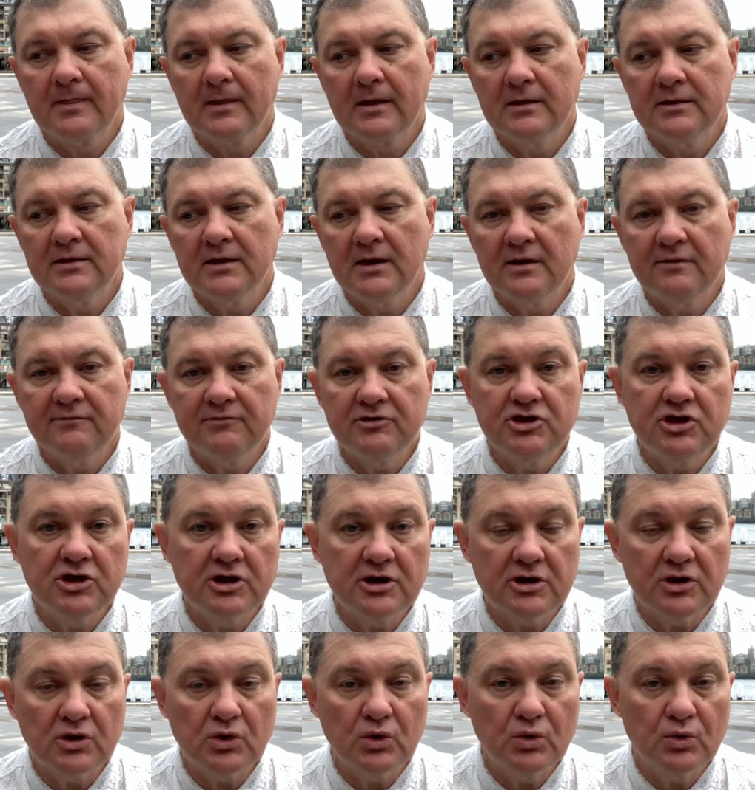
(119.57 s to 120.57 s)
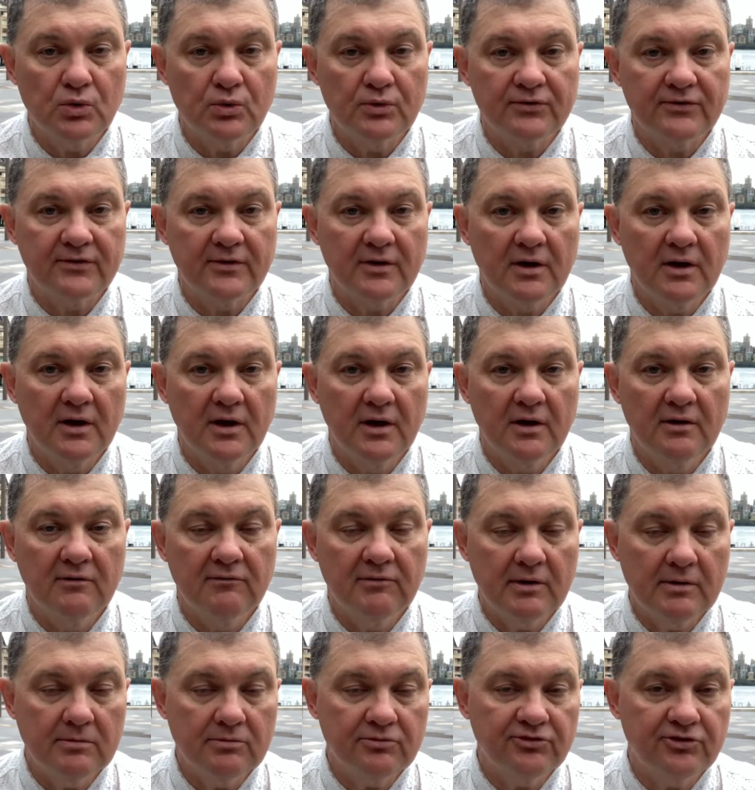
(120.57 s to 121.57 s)
на вечерних курсах,
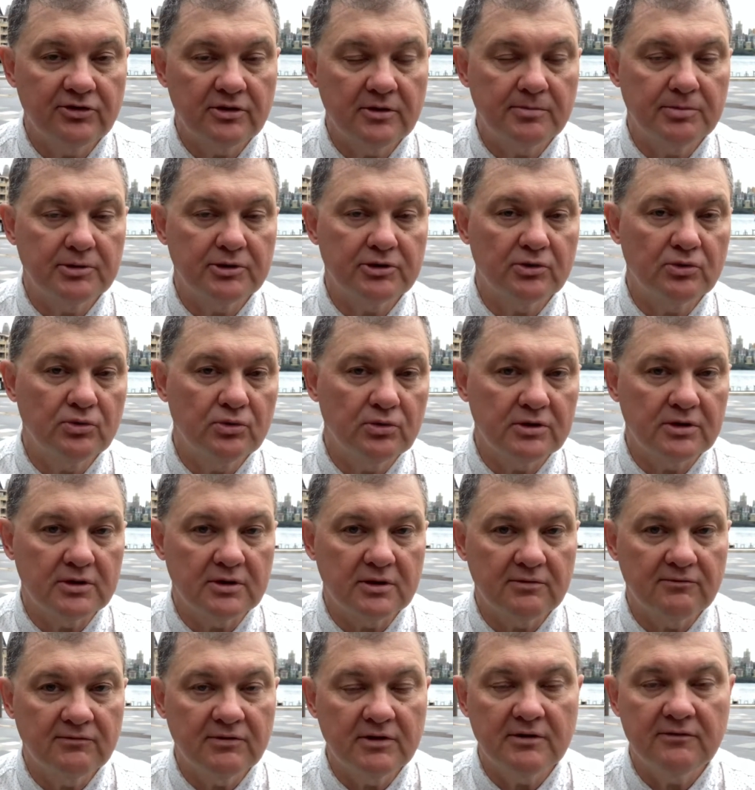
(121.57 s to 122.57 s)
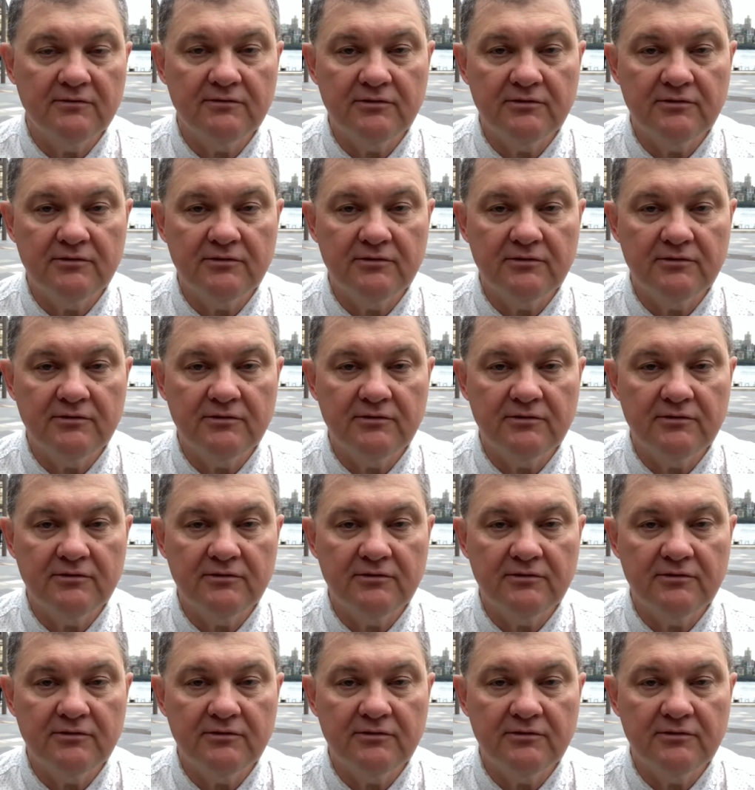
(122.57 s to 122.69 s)
вам уже не подходит, вы